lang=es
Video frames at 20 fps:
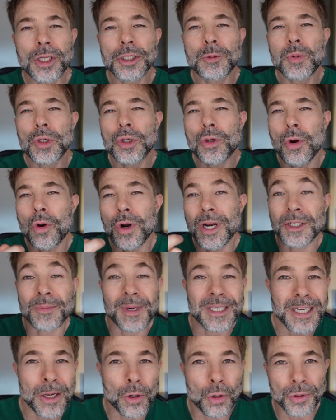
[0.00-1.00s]
después luego les
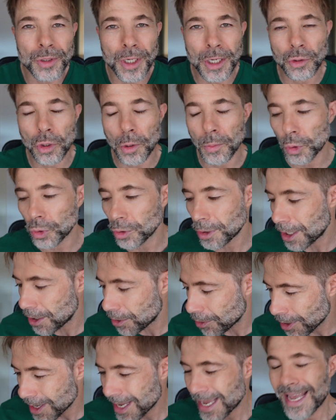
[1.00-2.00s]
vas encontrando el
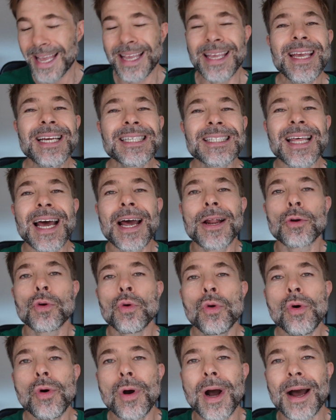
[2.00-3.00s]
puntillo. Y esta
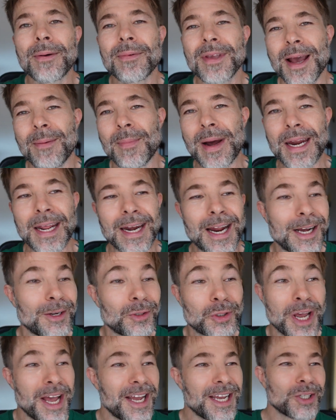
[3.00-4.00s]
no había manera,
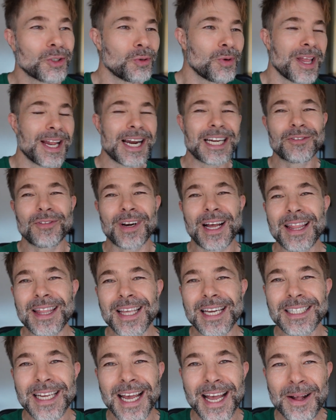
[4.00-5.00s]
o sea, es una de las
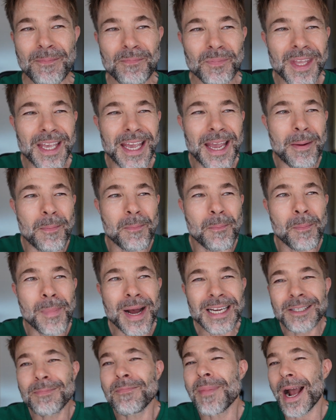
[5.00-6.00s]
fragancias que
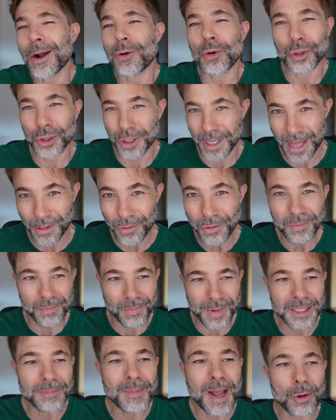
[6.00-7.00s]
más me ha costado,
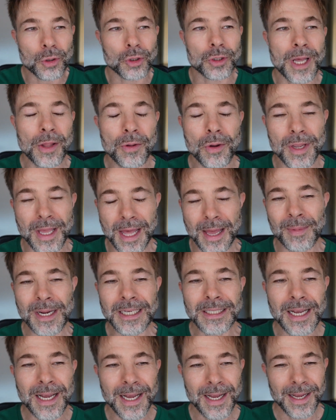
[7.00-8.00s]
más me ha costado y
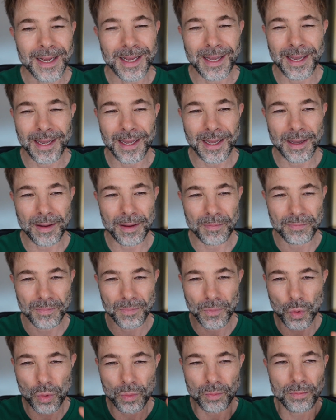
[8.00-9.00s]
además... Eh,
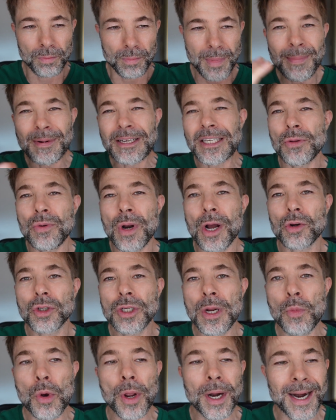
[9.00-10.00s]
me ha pasado una
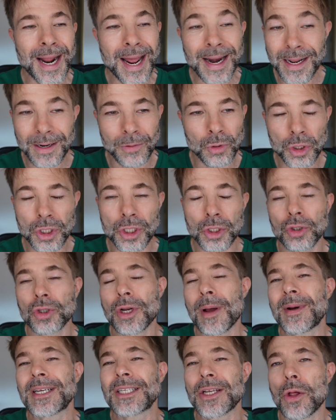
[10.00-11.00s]
cosa muy rara, no sé si
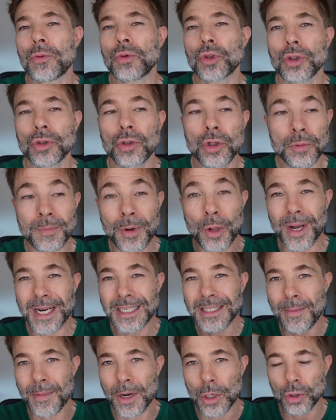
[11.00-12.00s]
os ha pasado a vosotros, me lo
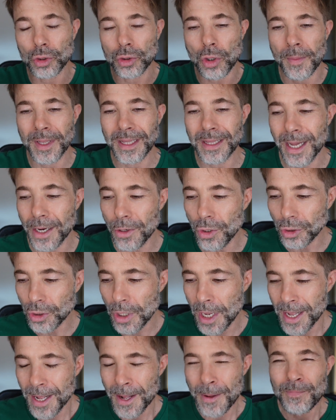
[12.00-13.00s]
dejáis también en los
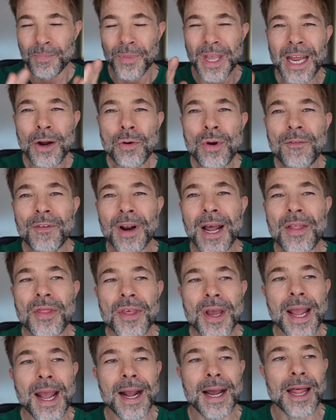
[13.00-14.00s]
comentarios. Era una
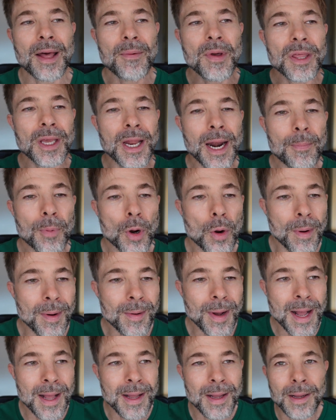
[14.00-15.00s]
fragancia que cada vez que la
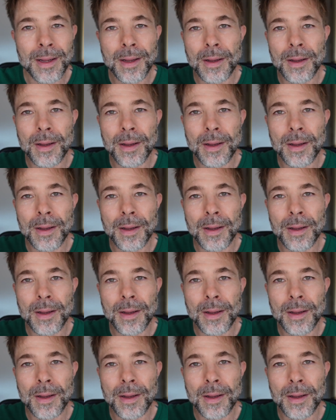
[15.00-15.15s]
probaba,